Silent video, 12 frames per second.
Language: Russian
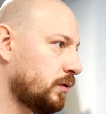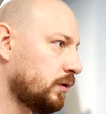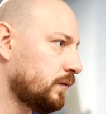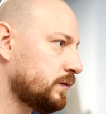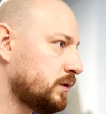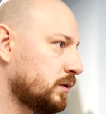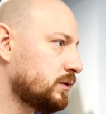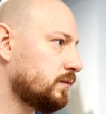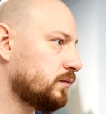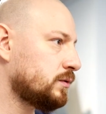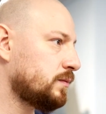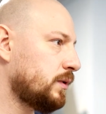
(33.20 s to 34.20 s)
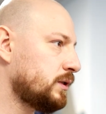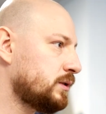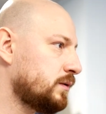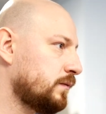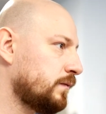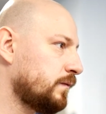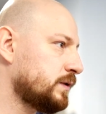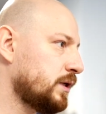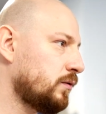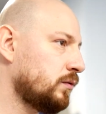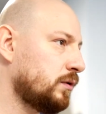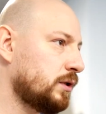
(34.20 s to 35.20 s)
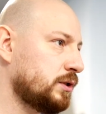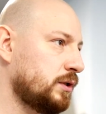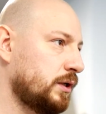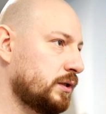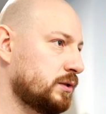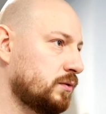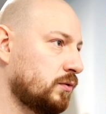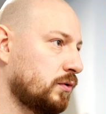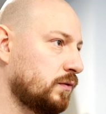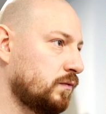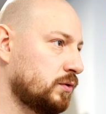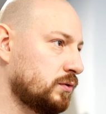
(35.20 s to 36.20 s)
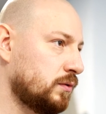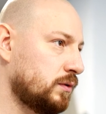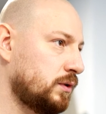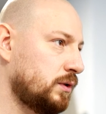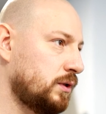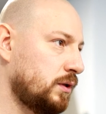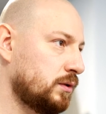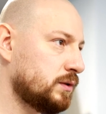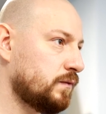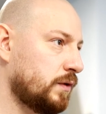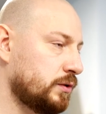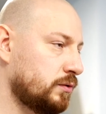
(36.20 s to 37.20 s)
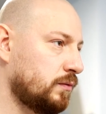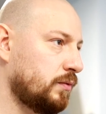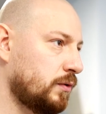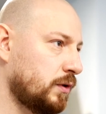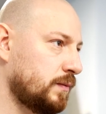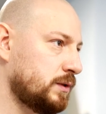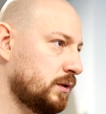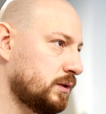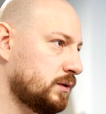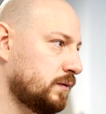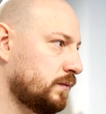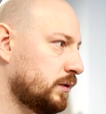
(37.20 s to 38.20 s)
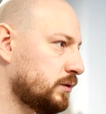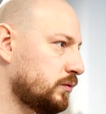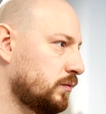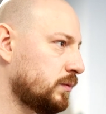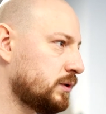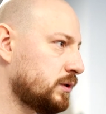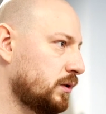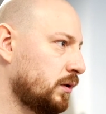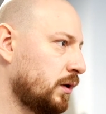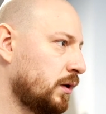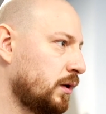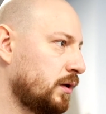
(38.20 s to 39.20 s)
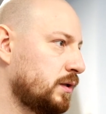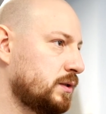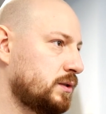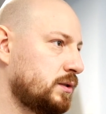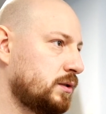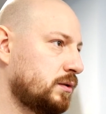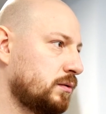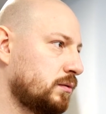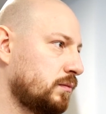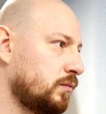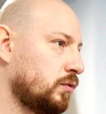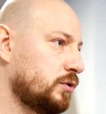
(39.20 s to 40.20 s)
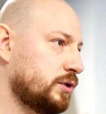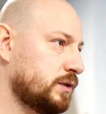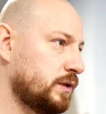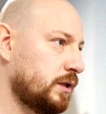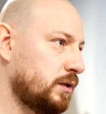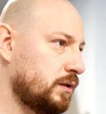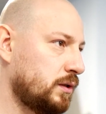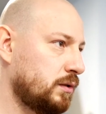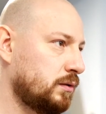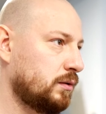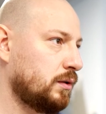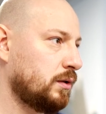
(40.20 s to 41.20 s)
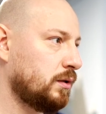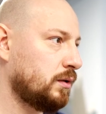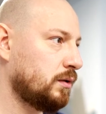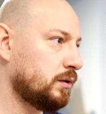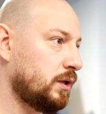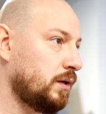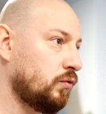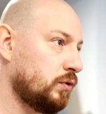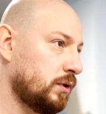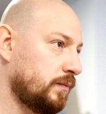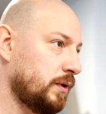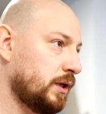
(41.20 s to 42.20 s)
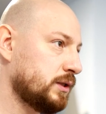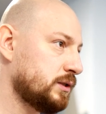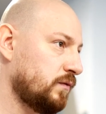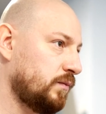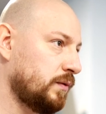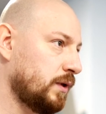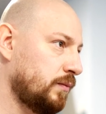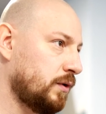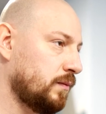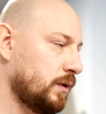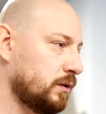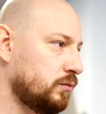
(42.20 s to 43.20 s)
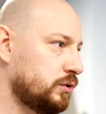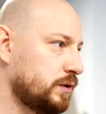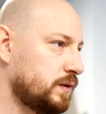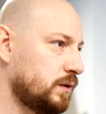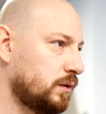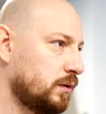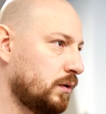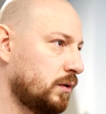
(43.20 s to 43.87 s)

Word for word: пороков сердца в Кузбассе. За год рождается около 200 детей с порожденными пороком сердца в нашей области. Из них больше 100 детей требуют операции на первом году жизни.